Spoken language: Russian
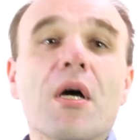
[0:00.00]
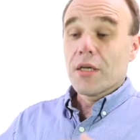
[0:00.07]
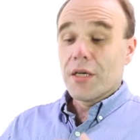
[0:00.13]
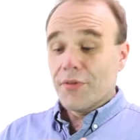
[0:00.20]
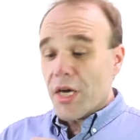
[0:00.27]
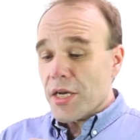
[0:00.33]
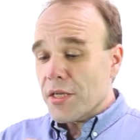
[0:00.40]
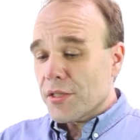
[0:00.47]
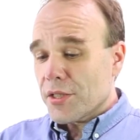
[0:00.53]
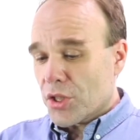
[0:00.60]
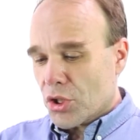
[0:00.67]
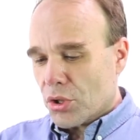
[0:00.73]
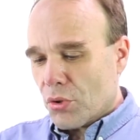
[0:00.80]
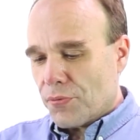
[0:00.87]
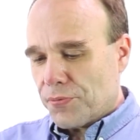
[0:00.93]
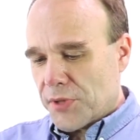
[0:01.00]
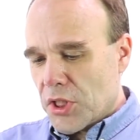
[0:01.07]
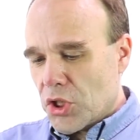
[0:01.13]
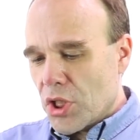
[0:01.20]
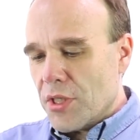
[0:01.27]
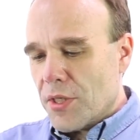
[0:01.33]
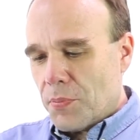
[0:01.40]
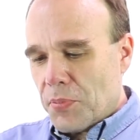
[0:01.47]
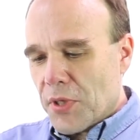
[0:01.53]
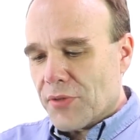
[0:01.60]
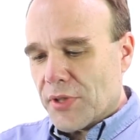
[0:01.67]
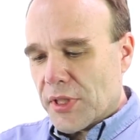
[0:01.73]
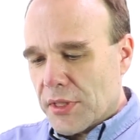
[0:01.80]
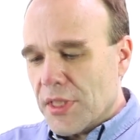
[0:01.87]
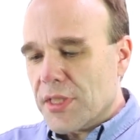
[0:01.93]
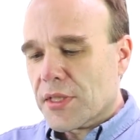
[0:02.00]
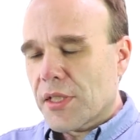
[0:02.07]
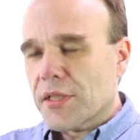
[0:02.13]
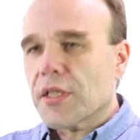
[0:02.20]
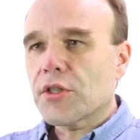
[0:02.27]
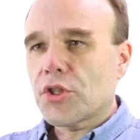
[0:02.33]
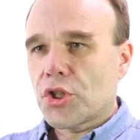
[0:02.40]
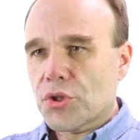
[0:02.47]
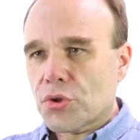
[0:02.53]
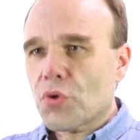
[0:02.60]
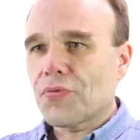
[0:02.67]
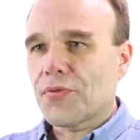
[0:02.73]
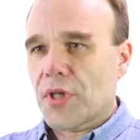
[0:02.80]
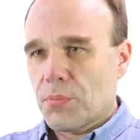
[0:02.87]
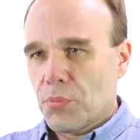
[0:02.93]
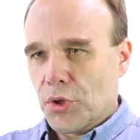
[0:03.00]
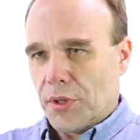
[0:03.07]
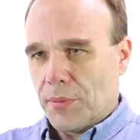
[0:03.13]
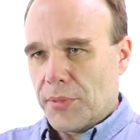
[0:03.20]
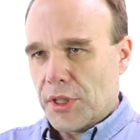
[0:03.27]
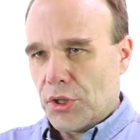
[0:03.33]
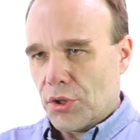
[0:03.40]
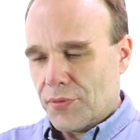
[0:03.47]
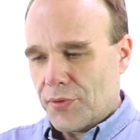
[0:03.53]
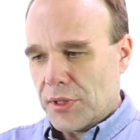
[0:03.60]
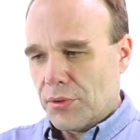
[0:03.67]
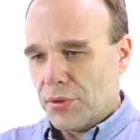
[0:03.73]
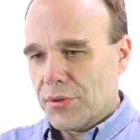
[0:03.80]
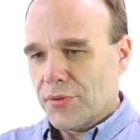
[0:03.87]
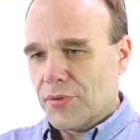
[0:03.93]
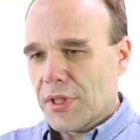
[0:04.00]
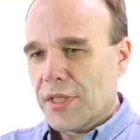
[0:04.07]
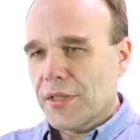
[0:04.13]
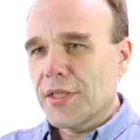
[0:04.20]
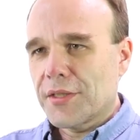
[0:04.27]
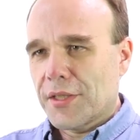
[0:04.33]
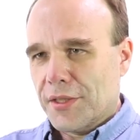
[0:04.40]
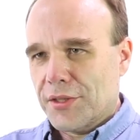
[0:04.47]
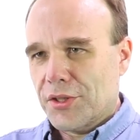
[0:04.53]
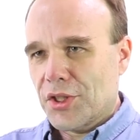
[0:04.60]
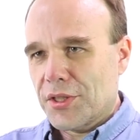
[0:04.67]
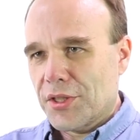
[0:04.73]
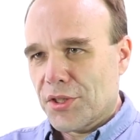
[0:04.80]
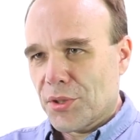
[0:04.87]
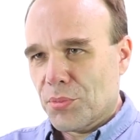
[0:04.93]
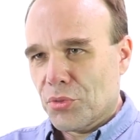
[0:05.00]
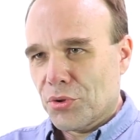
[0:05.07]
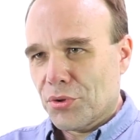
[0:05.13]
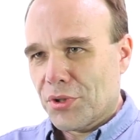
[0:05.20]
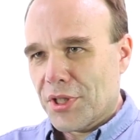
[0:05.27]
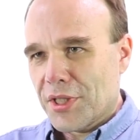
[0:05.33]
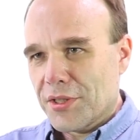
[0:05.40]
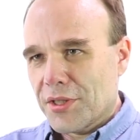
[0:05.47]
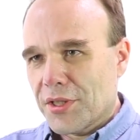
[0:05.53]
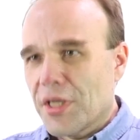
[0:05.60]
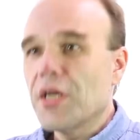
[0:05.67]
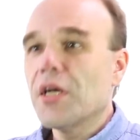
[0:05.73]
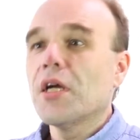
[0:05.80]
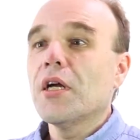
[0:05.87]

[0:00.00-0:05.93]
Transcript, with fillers: Говорилось, что в течение первых нескольких часов работы Большого адронного коллайдера эти частицы будут найдены.